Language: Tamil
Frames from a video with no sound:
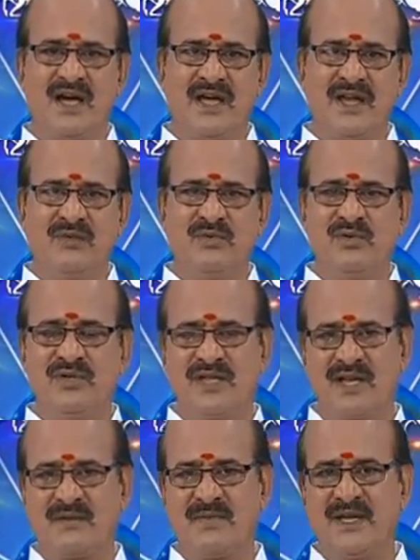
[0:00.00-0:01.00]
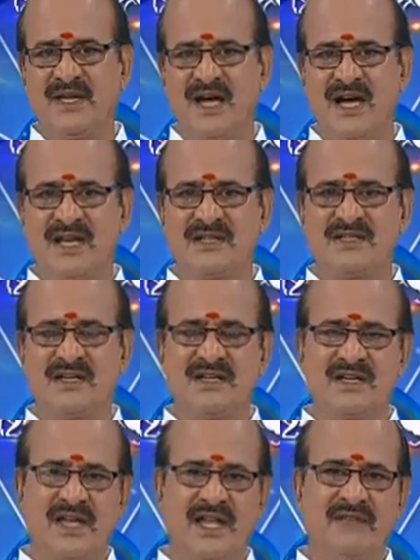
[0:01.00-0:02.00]
அறிவு திறமை ஆற்றல்
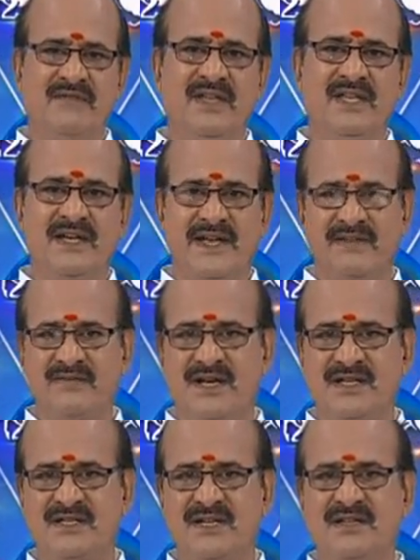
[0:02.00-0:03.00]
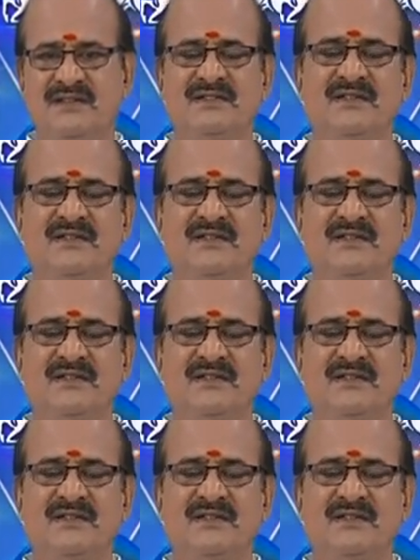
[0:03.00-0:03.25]
கல்வி நினைவாற்றல்